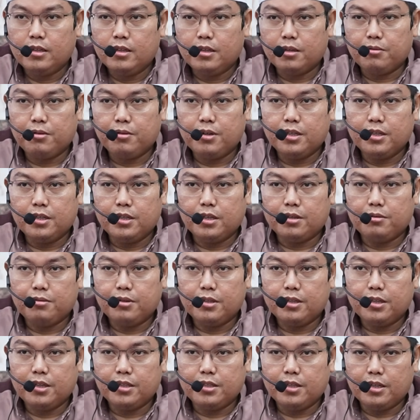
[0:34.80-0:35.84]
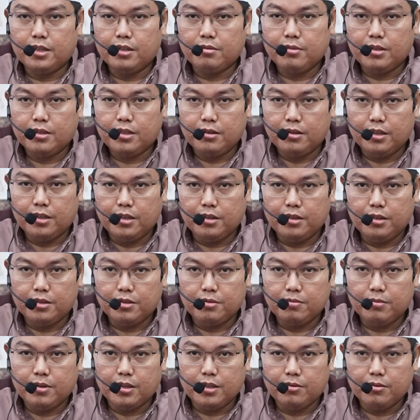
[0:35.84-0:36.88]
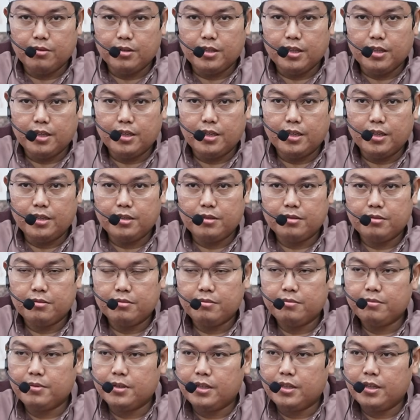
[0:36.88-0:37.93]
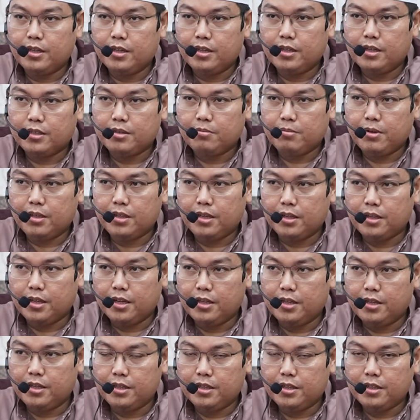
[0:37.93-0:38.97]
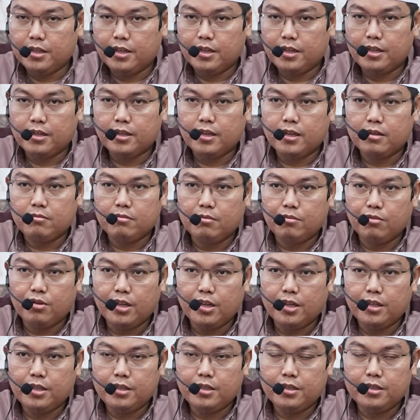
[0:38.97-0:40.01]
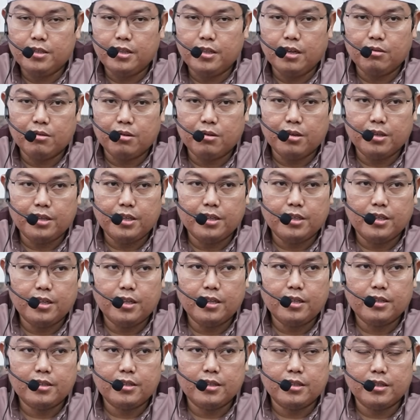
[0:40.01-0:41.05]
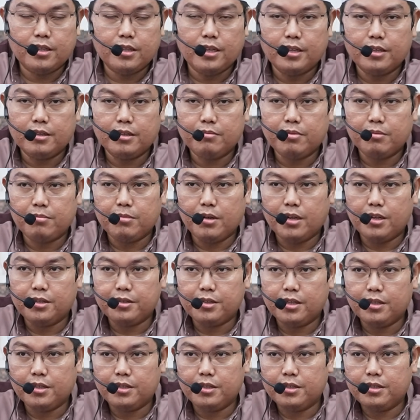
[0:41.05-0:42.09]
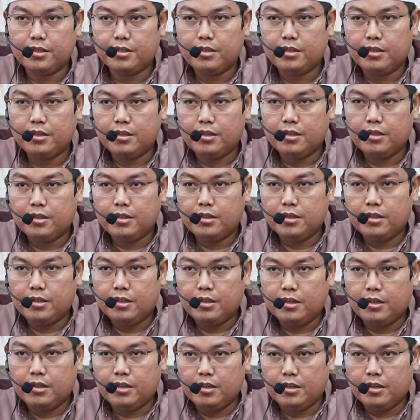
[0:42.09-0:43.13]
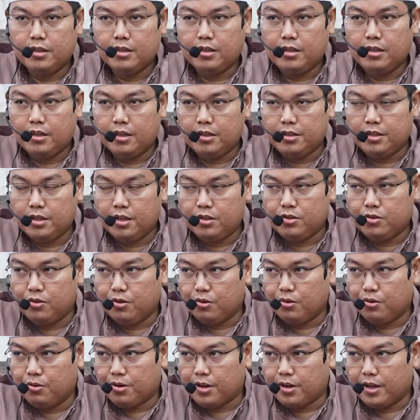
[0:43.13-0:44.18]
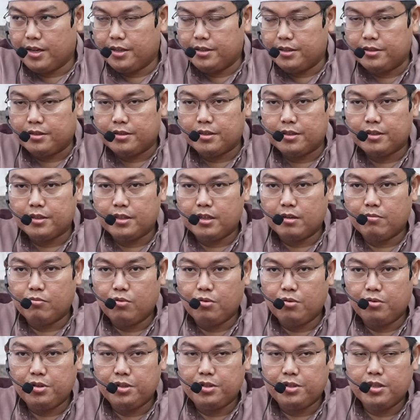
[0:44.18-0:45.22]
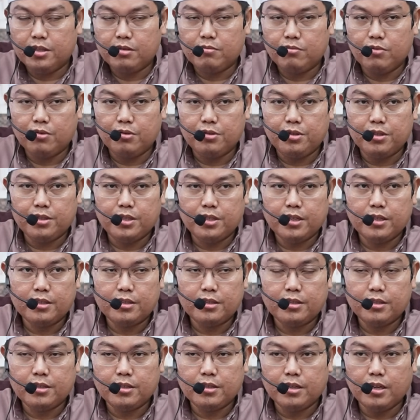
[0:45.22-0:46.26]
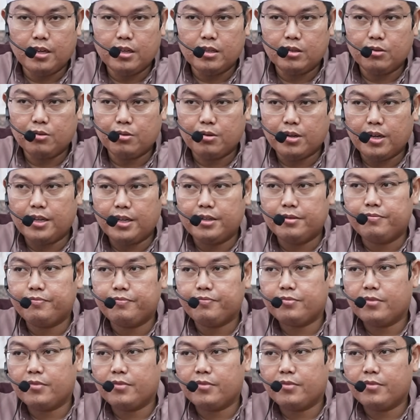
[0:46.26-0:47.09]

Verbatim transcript: Ikhwan dan akhwat yang dirahmati oleh Allah Subhanahu wa taala, pada kesempatan kali ini kita akan mulai daurah kita tentang pembahasan uh, eh, Ihyazul Quran tentang mukjizat-mukjizat Al-Quran.